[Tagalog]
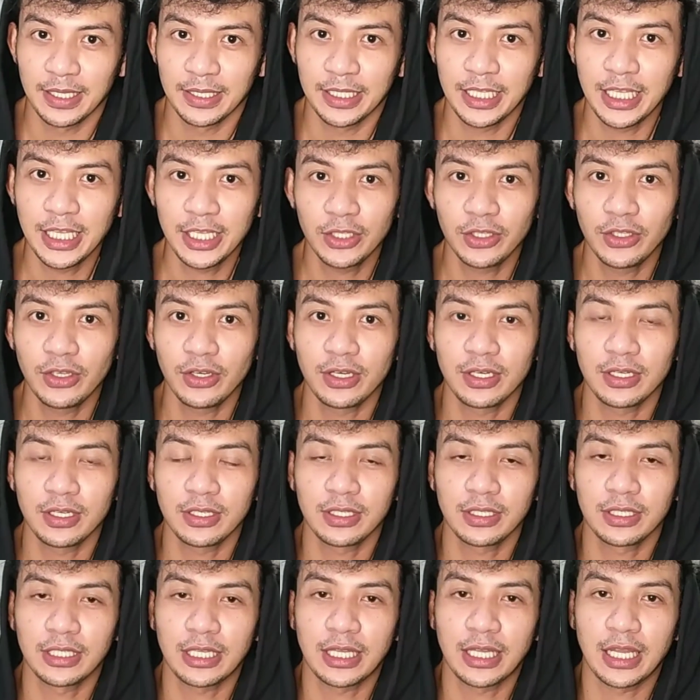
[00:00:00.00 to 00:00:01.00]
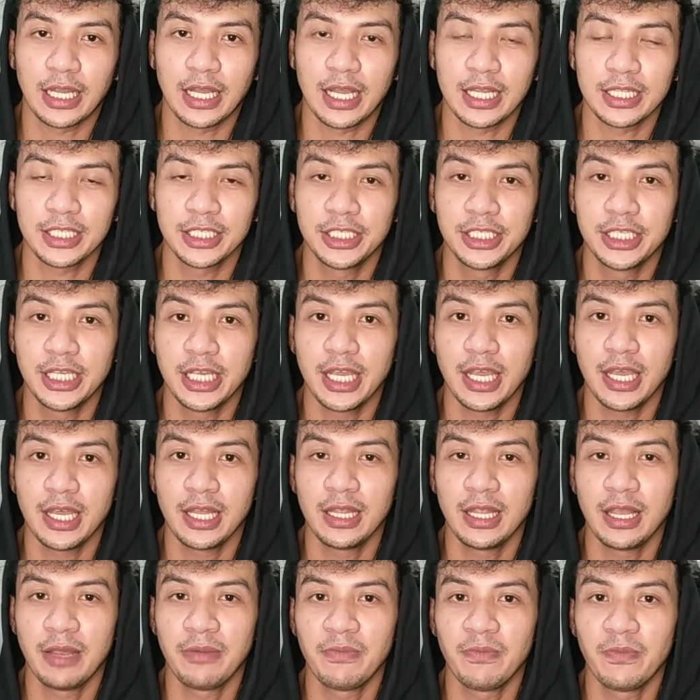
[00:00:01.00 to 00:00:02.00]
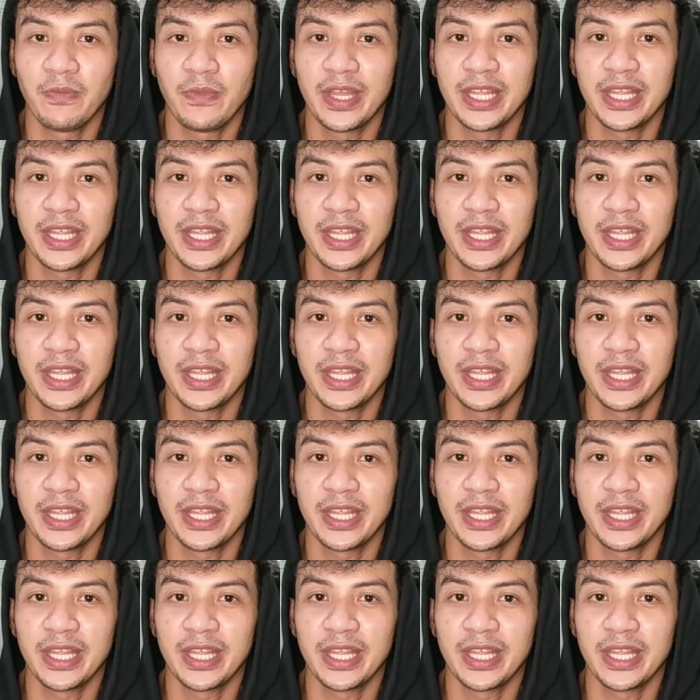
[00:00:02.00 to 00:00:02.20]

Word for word: TikTok at JLM